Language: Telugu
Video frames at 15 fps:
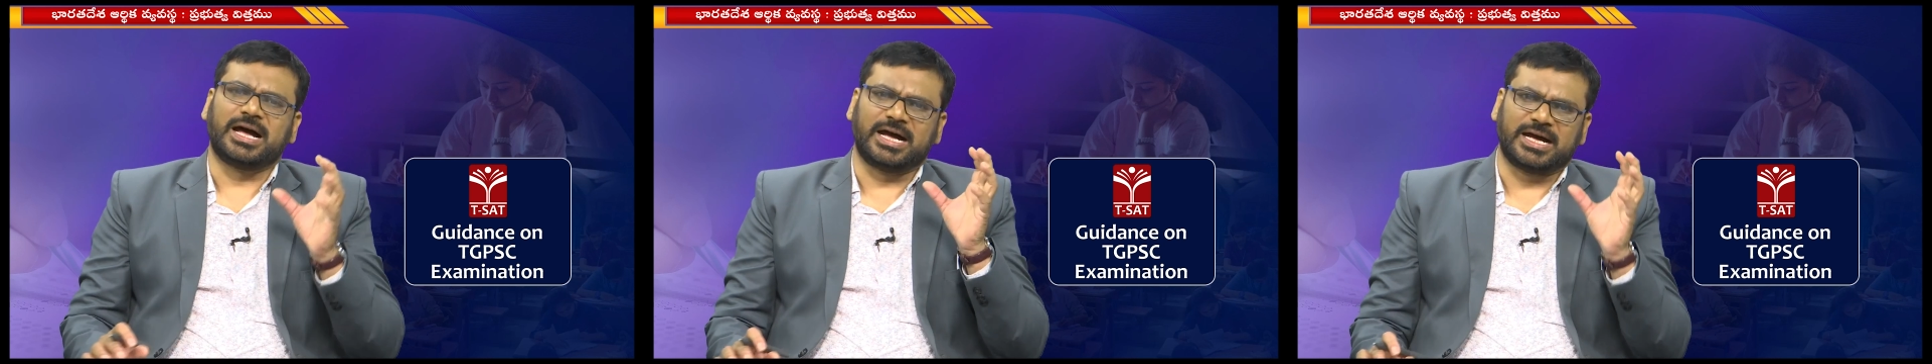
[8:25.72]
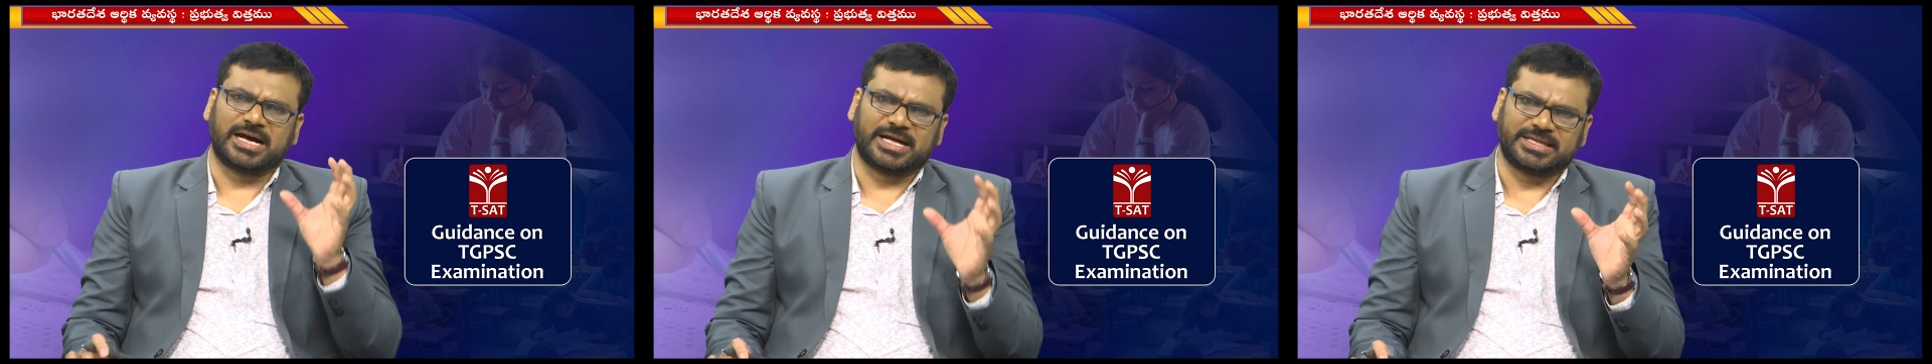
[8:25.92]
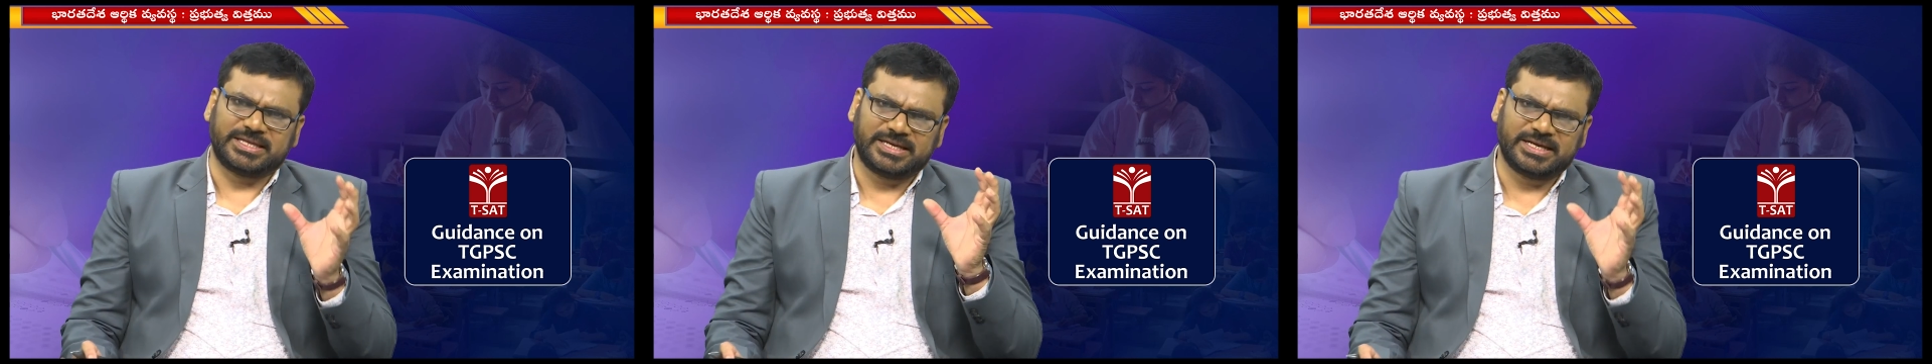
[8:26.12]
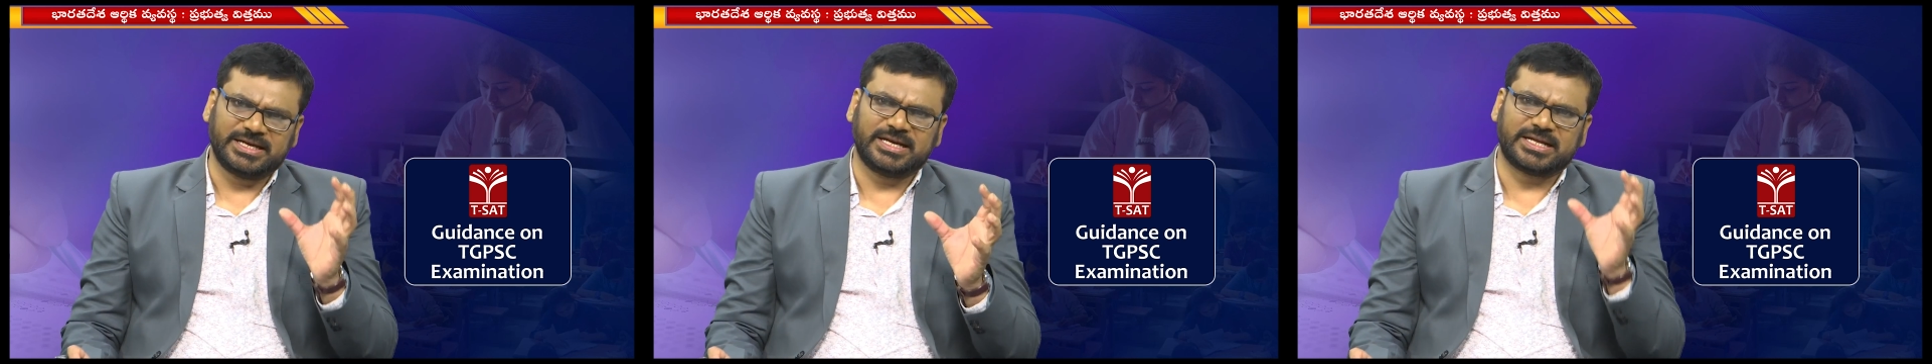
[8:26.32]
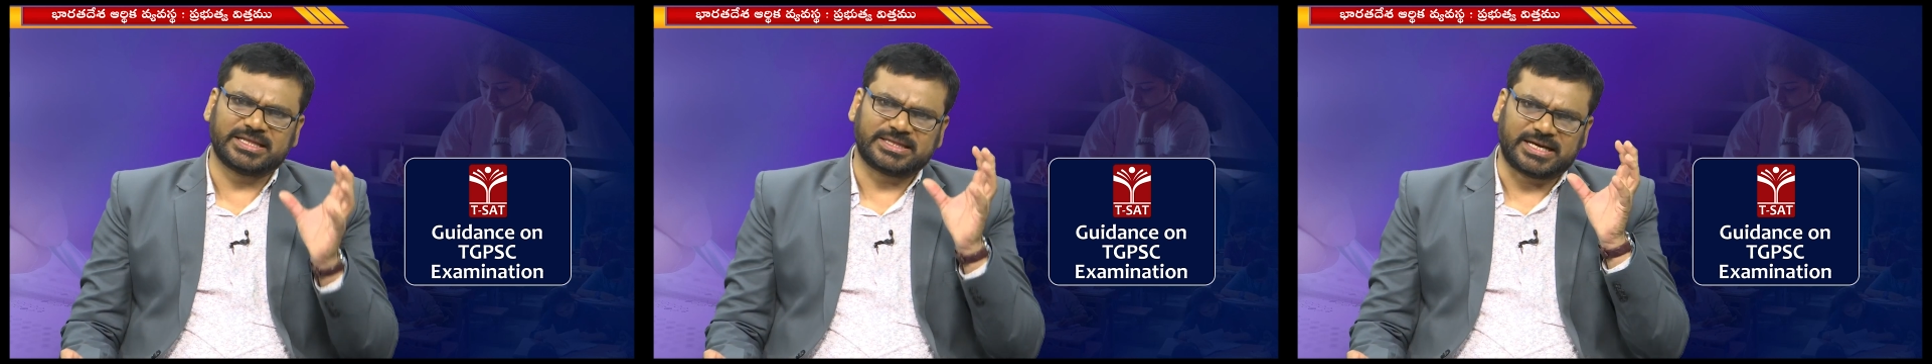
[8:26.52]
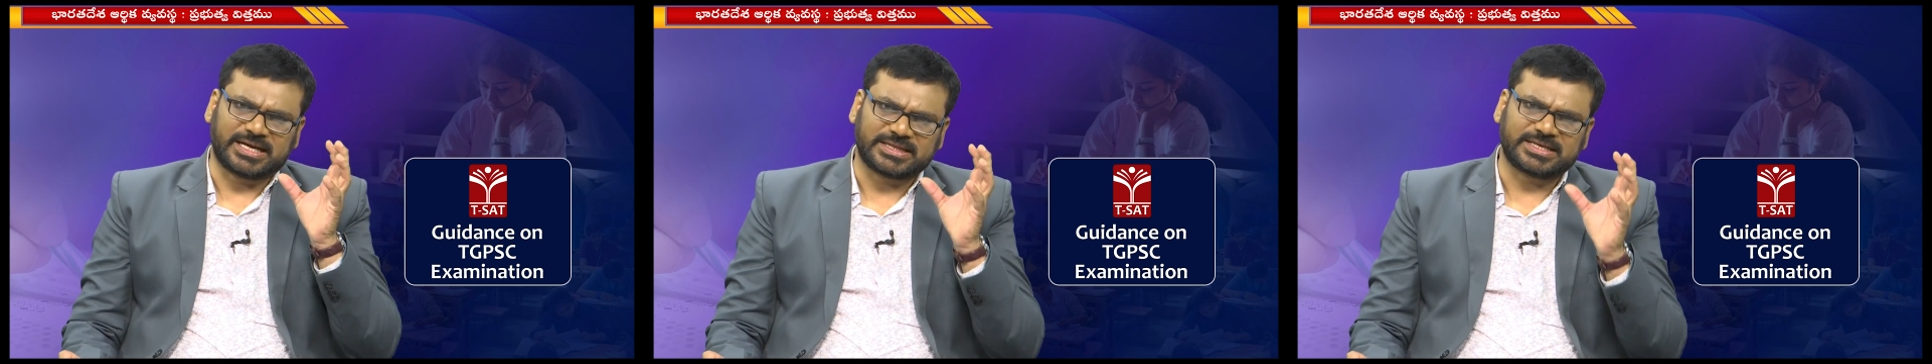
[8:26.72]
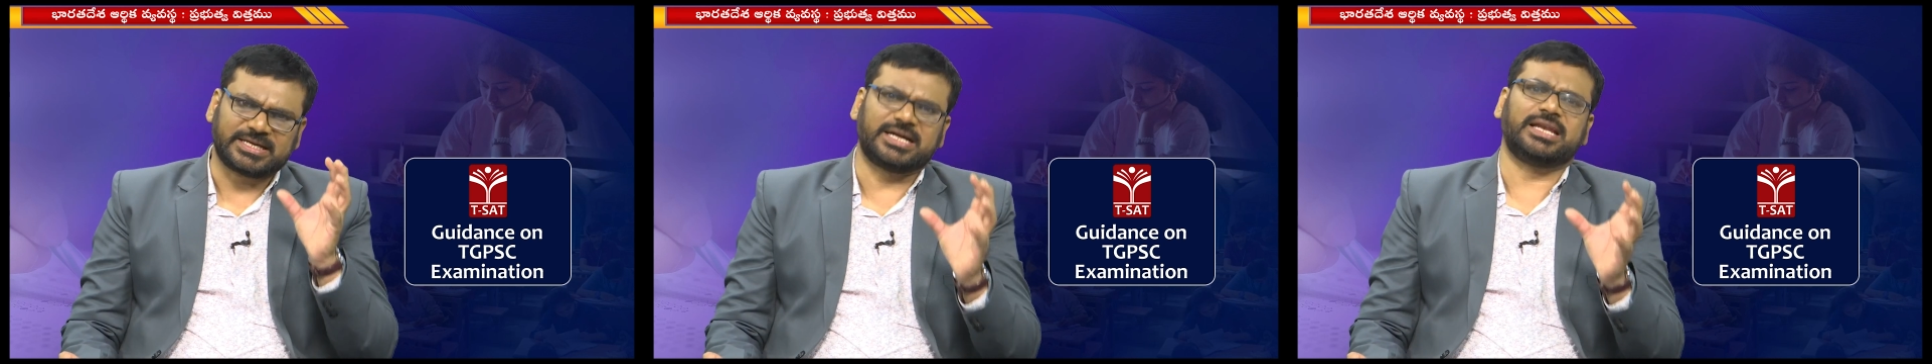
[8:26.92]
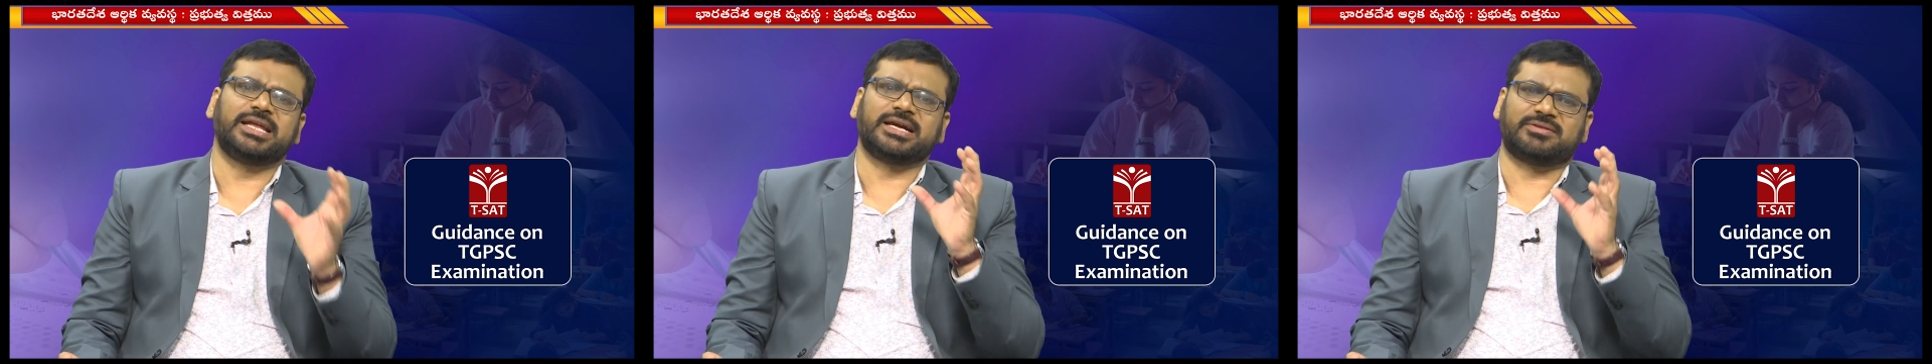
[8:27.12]
ఆ అదనంగా
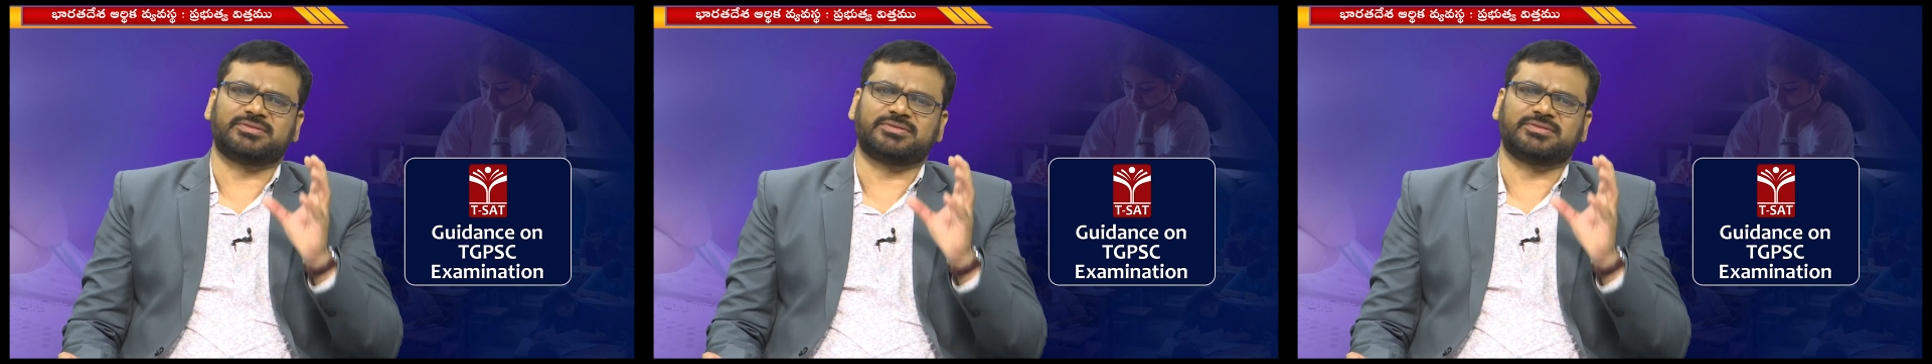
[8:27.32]
తాత్కాలిక